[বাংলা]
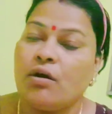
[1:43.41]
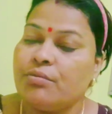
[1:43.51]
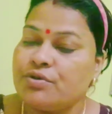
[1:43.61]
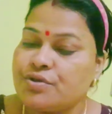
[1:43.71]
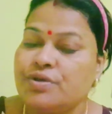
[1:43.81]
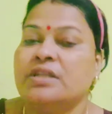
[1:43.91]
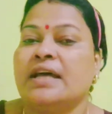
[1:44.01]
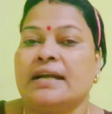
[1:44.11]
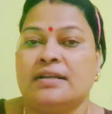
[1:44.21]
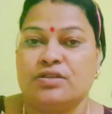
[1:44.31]
অবশ্যই
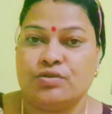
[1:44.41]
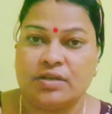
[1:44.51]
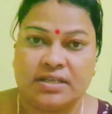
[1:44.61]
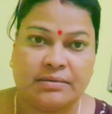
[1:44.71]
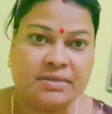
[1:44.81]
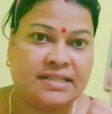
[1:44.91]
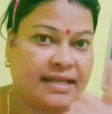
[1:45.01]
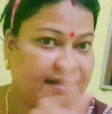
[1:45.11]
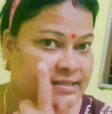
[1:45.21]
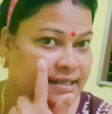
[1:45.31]
দাগটা চলে যাবে
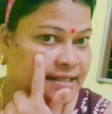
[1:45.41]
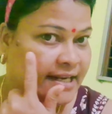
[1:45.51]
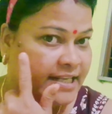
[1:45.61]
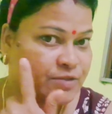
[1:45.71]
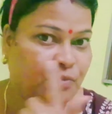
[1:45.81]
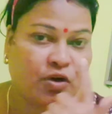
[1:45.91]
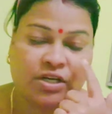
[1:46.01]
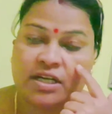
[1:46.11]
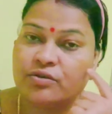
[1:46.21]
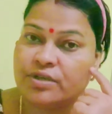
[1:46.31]
যাদের যাদের এই
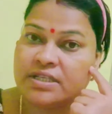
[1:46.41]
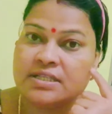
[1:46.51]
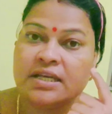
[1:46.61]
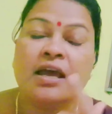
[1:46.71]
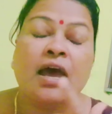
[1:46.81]
স্পটটা রয়েছে